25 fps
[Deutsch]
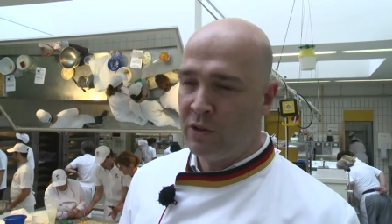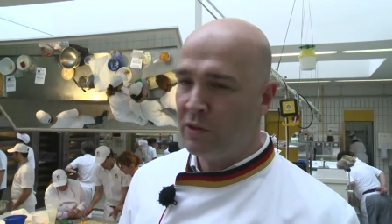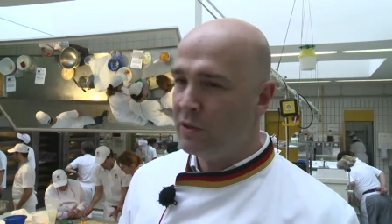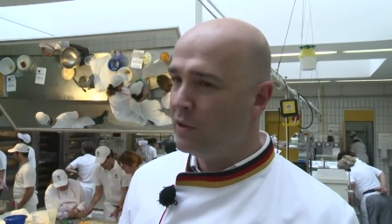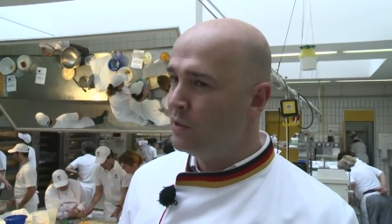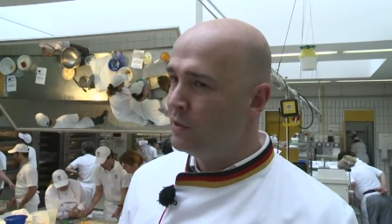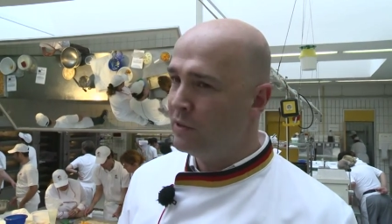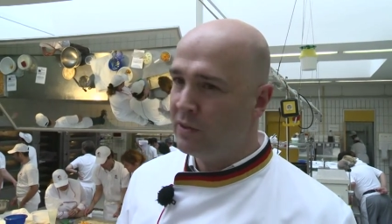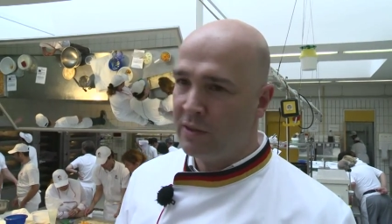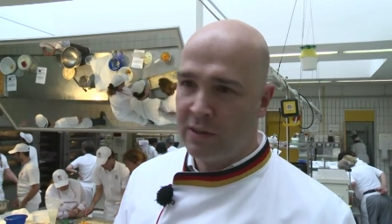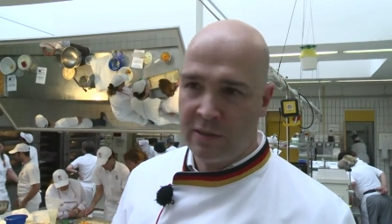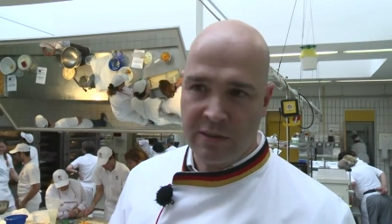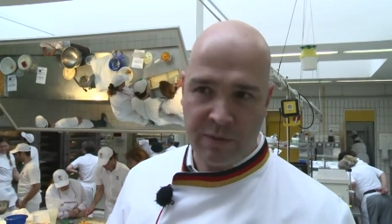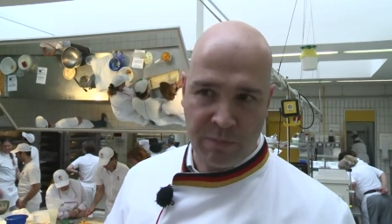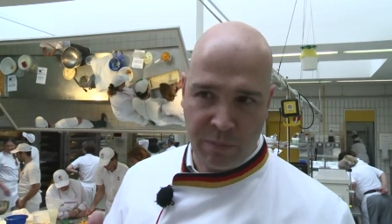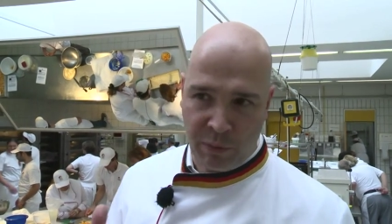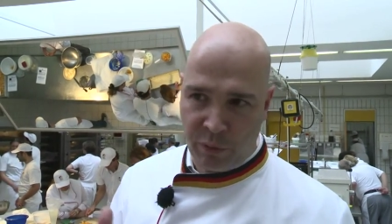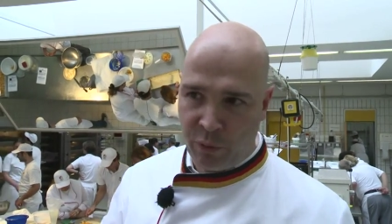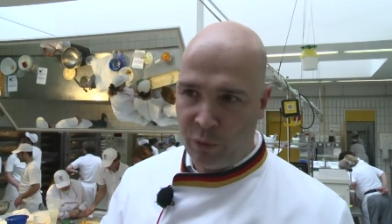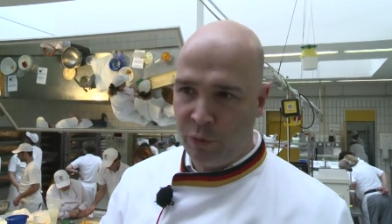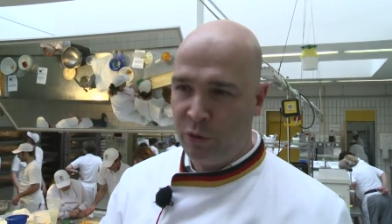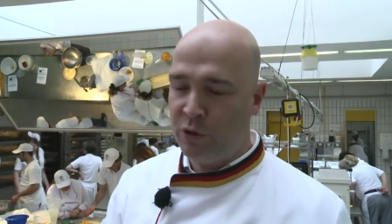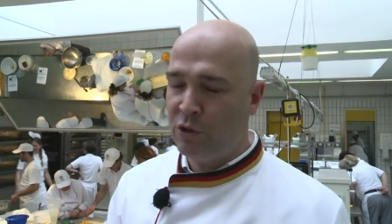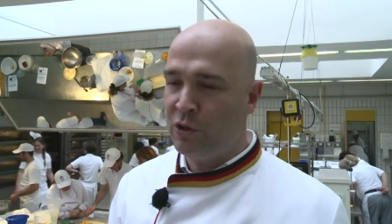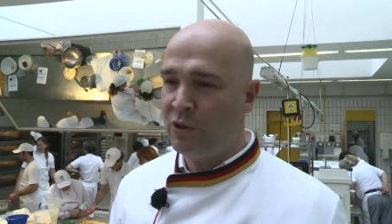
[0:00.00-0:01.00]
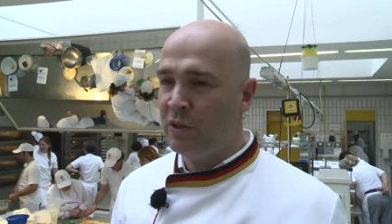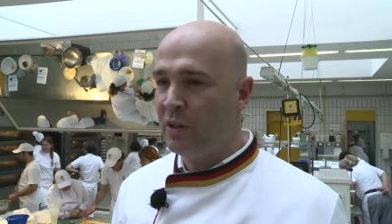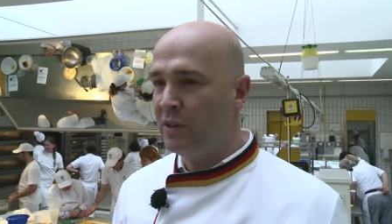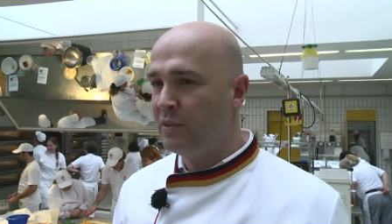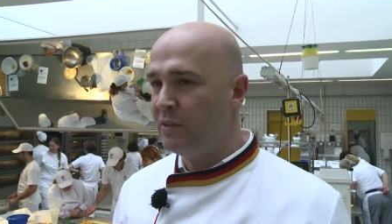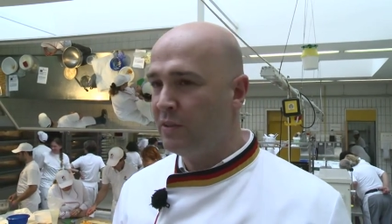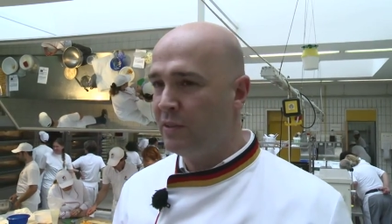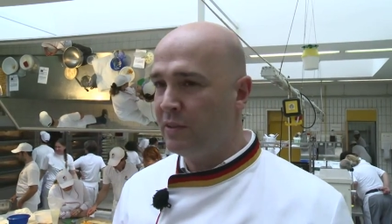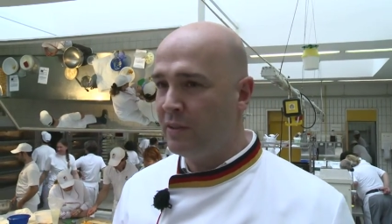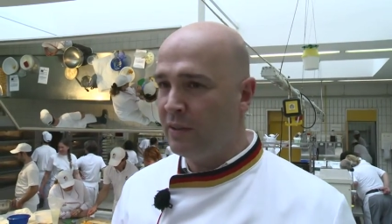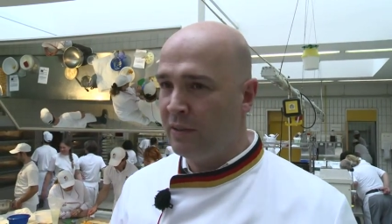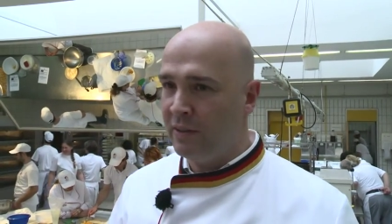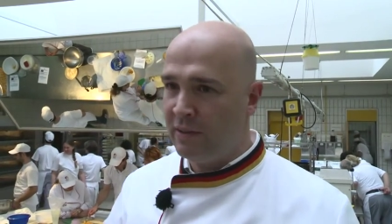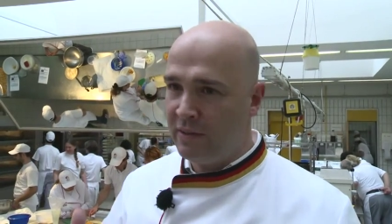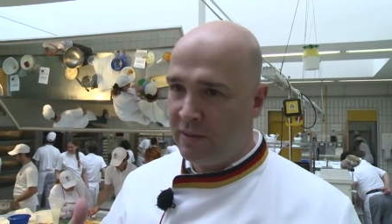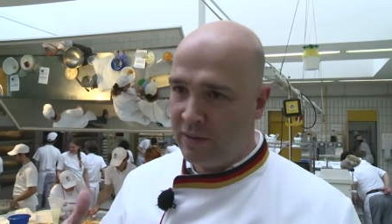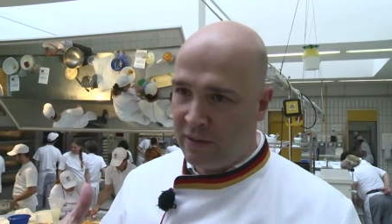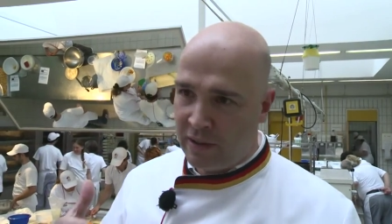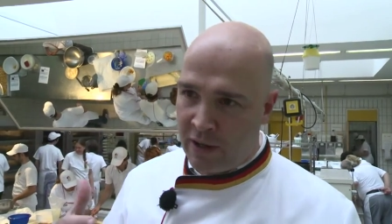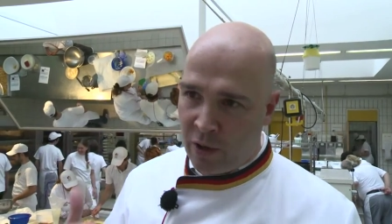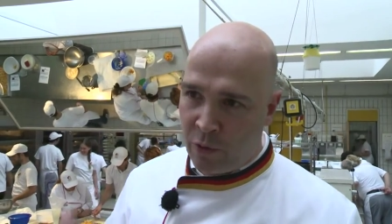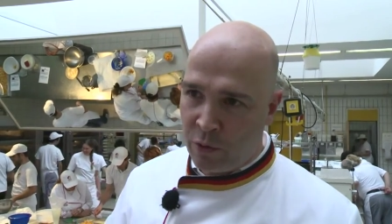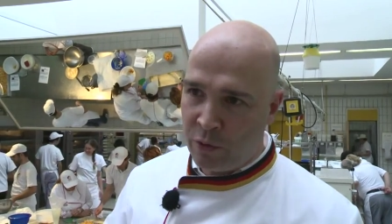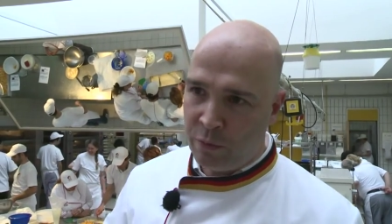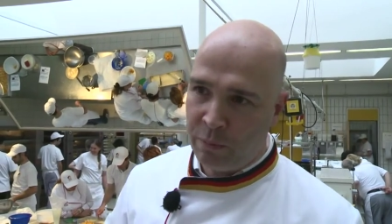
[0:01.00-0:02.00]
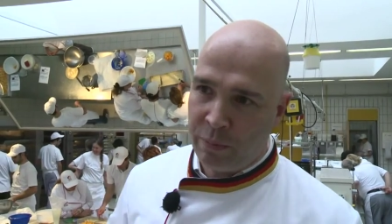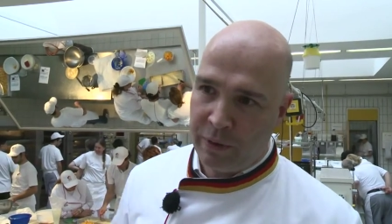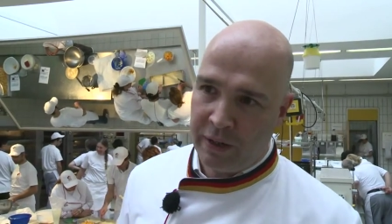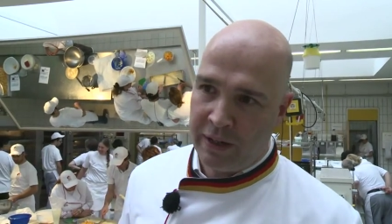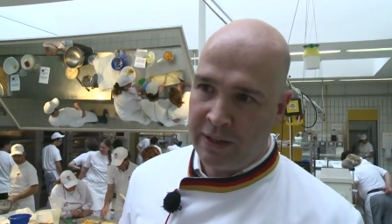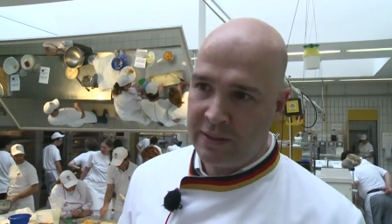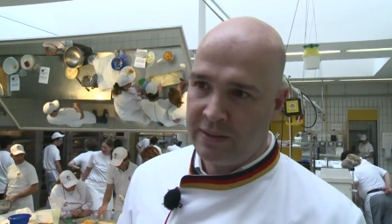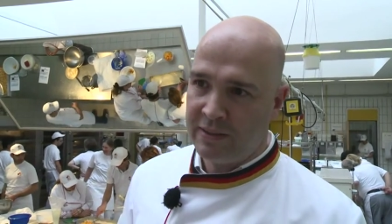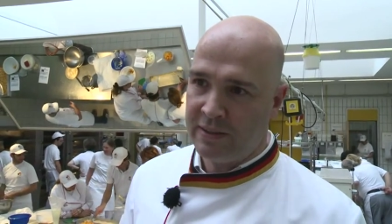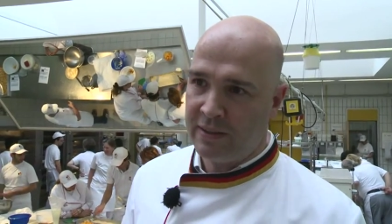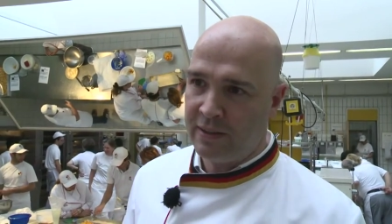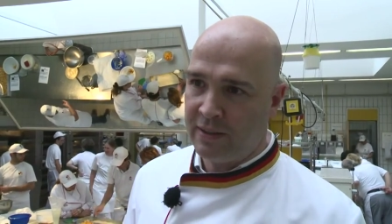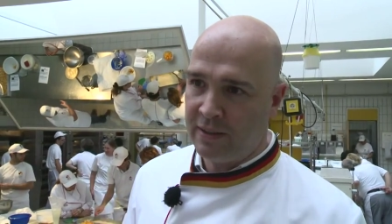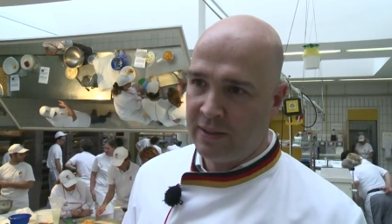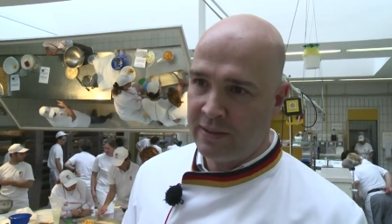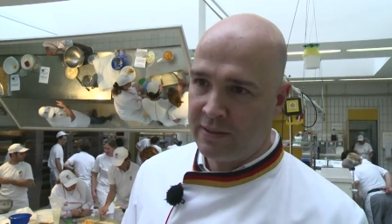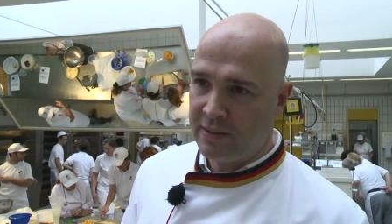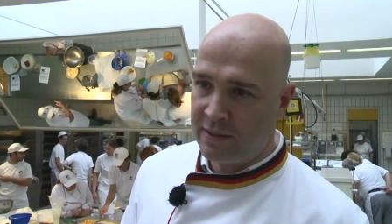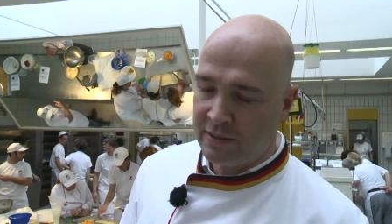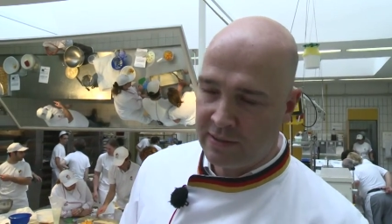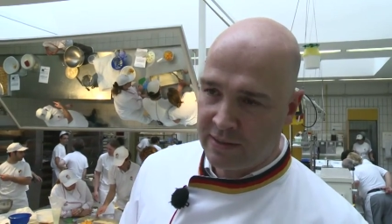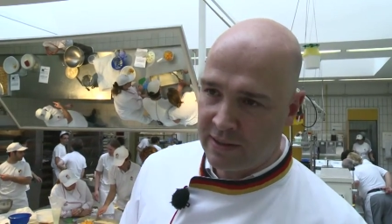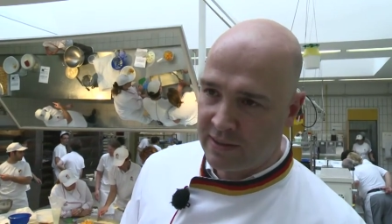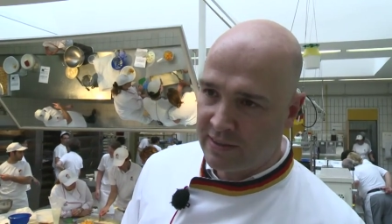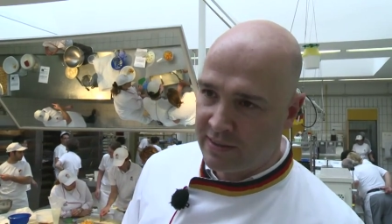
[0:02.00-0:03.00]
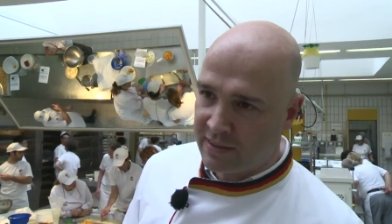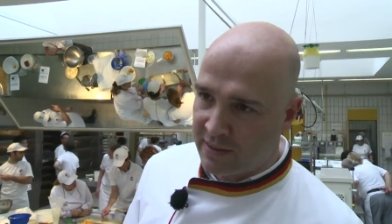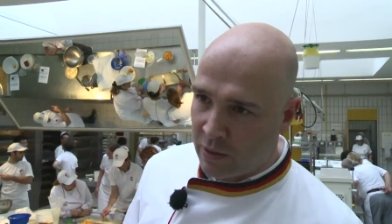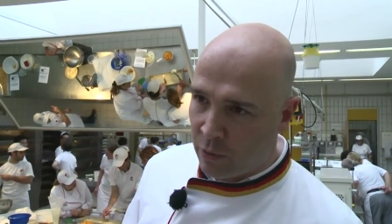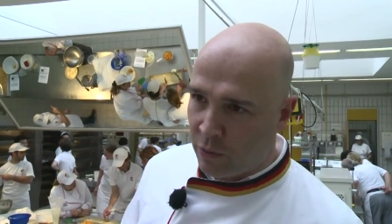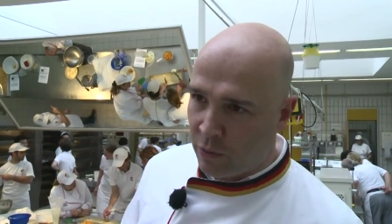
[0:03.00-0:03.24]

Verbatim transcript: Das ist das Brötchen, das sind Laugenbrezel, das ist das